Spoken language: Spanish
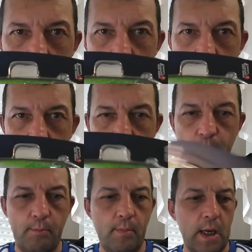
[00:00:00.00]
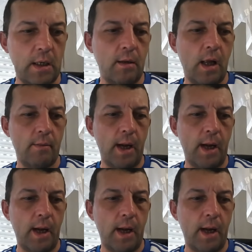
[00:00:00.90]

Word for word: y barriga